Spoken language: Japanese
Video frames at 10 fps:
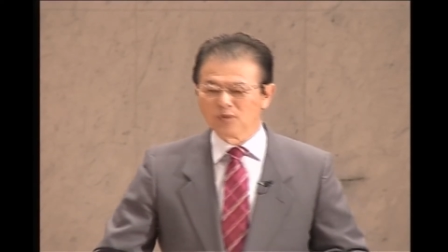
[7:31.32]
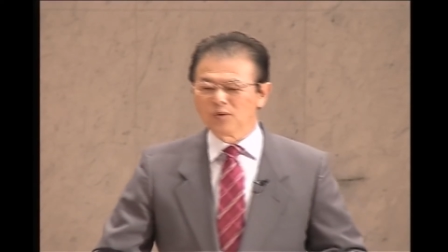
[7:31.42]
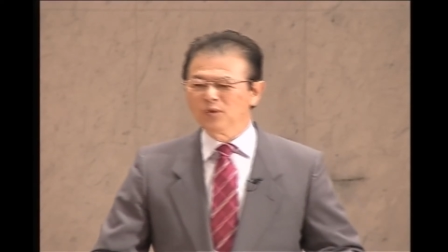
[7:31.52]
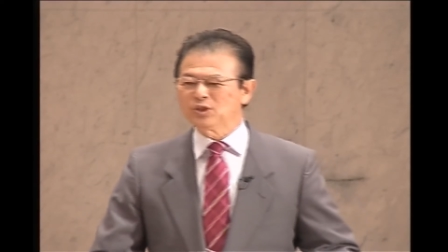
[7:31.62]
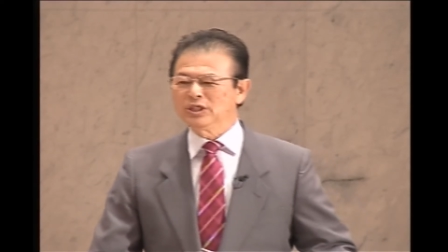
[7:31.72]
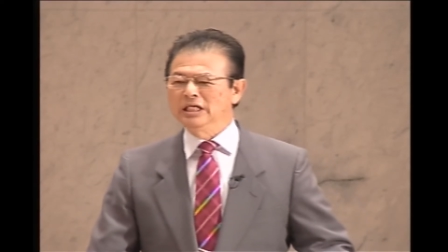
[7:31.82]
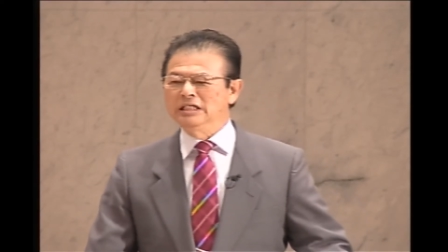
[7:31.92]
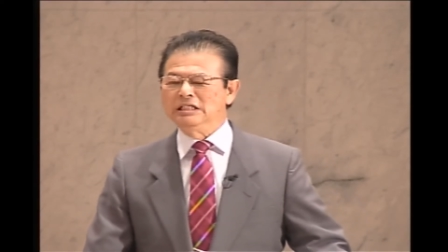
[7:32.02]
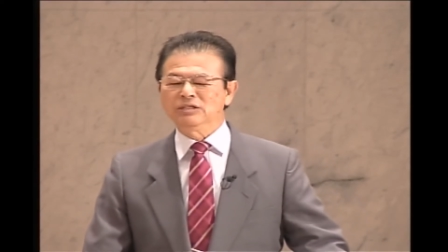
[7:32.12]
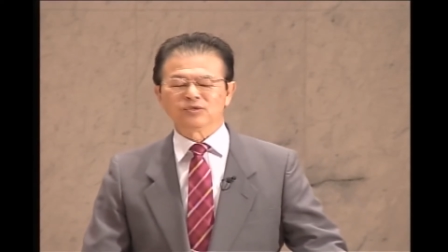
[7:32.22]
こしえ
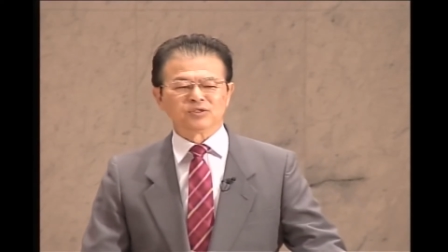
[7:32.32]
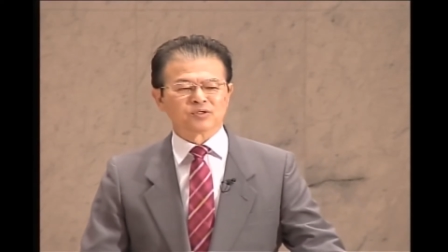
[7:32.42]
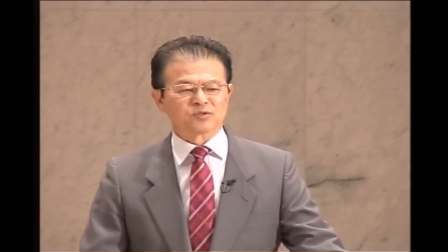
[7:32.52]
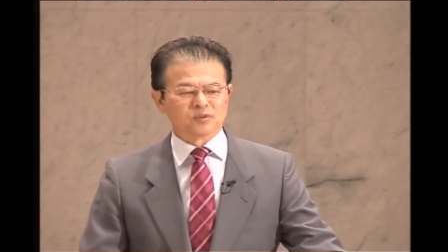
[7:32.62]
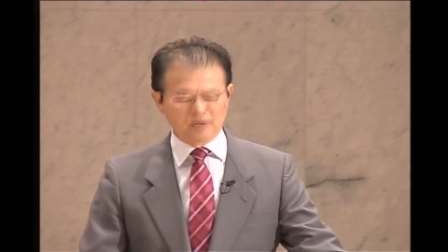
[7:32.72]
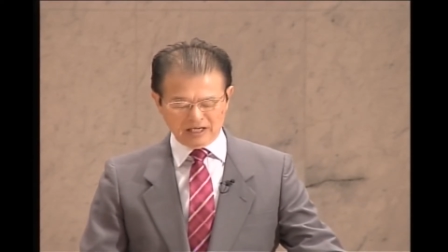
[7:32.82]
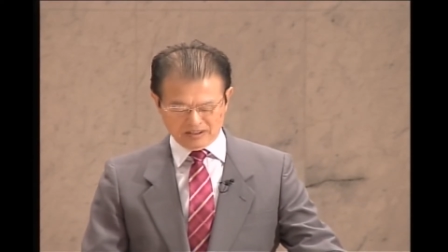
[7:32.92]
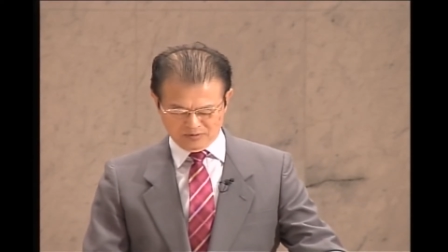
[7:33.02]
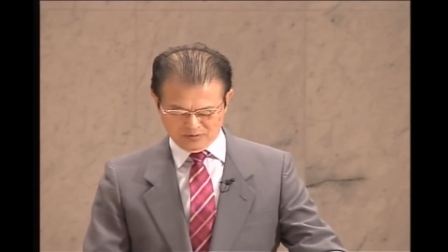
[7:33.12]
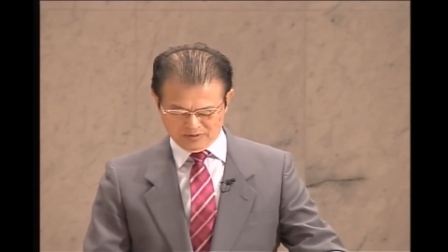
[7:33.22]
に」という言葉が
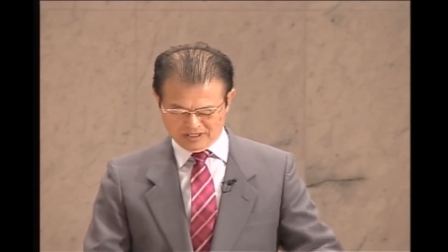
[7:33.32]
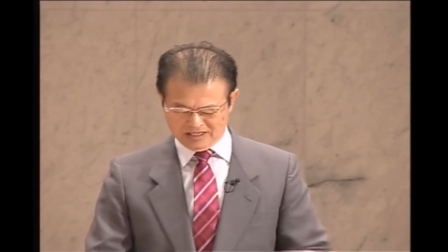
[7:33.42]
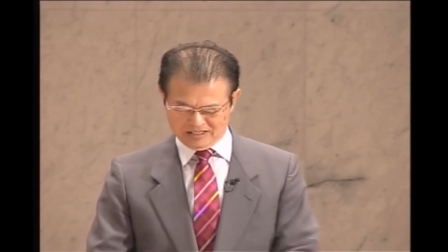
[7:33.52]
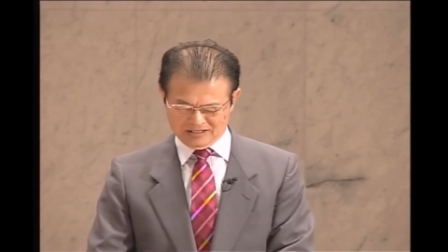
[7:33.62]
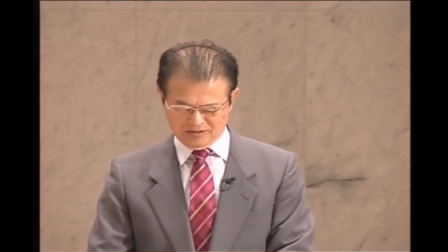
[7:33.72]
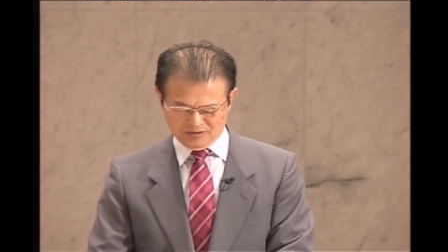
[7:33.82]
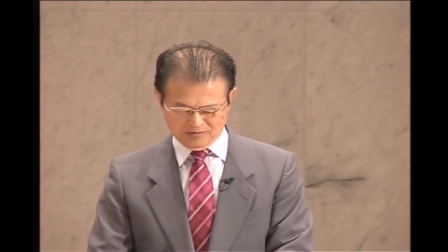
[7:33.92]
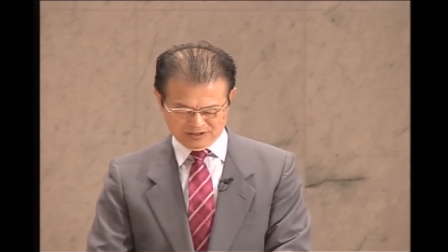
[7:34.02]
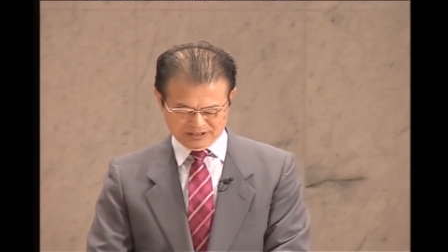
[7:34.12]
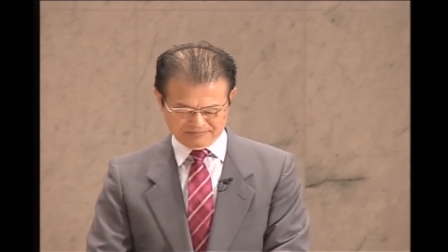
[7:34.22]
ここで出ており
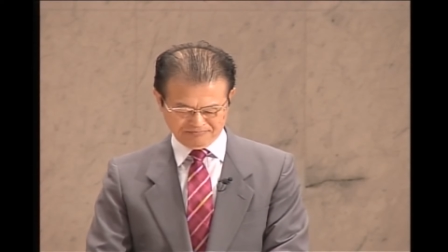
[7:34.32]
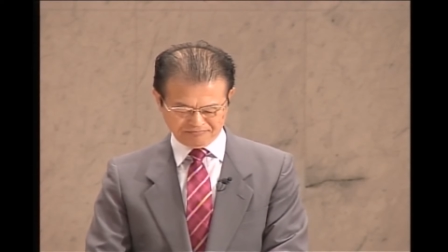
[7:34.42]
ます。